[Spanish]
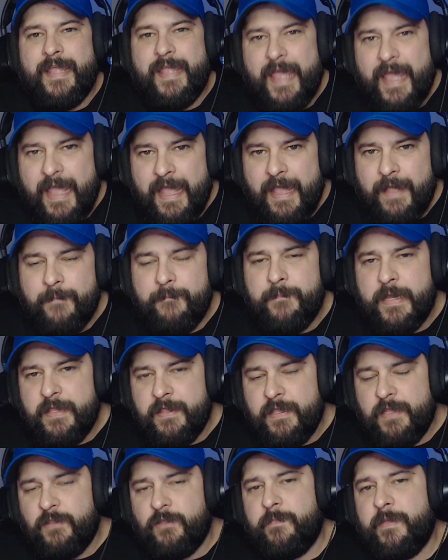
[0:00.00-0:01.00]
¿Qué
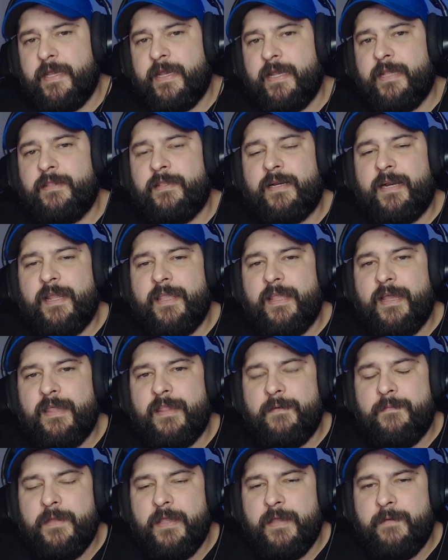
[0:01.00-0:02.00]
pedito mi gente
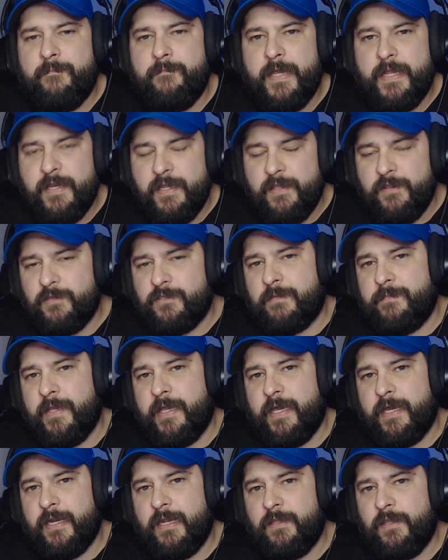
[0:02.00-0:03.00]
rayada? Bienvenidos a mi
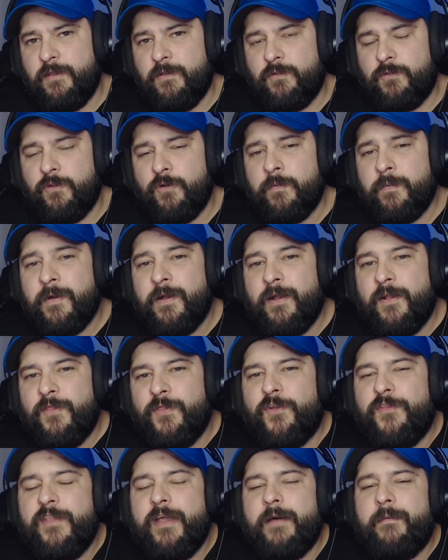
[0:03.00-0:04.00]
canal de YouTube,
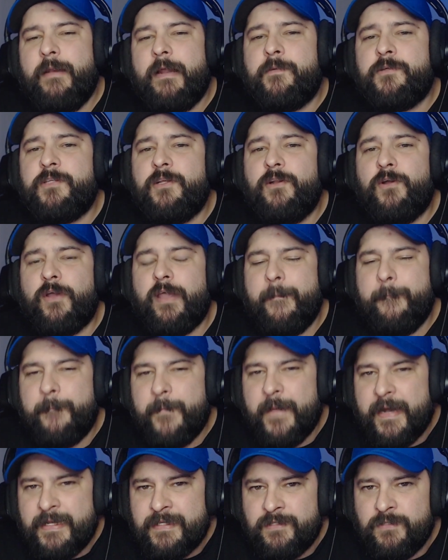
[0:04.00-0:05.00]
donde hablamos de lo que
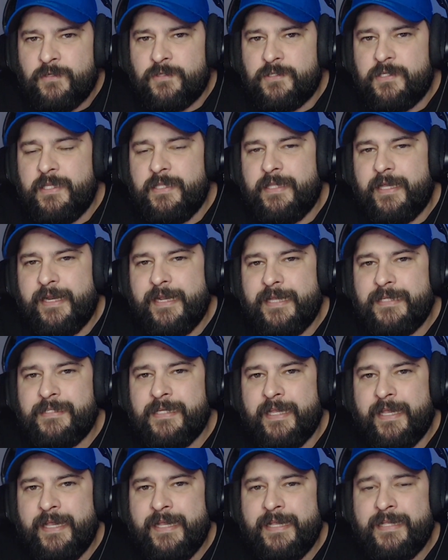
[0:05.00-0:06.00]
más nos
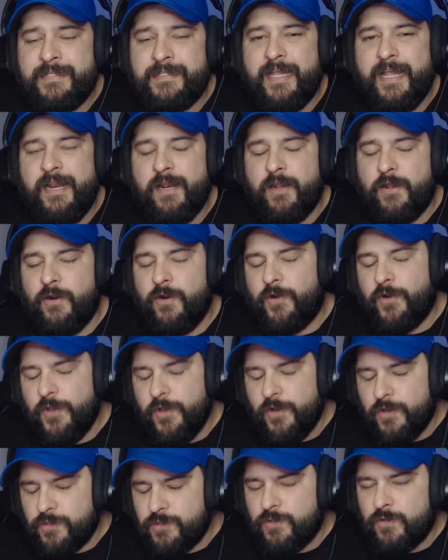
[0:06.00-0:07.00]
interesa, que es el
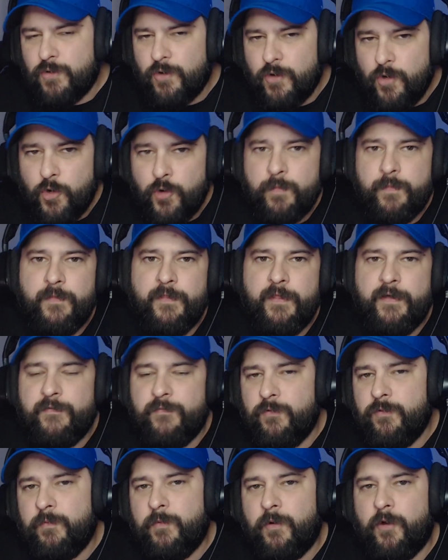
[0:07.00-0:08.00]
glorioso Club de
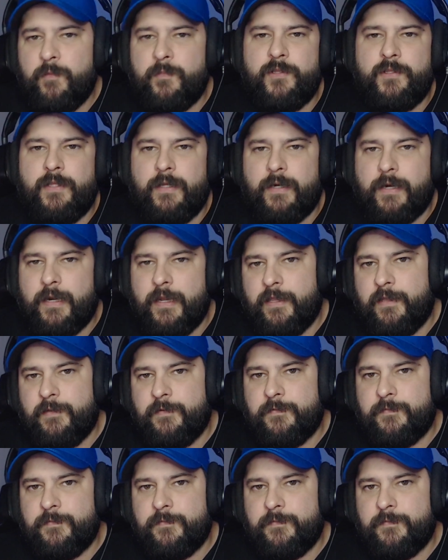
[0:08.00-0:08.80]
Fútbol Monterrey.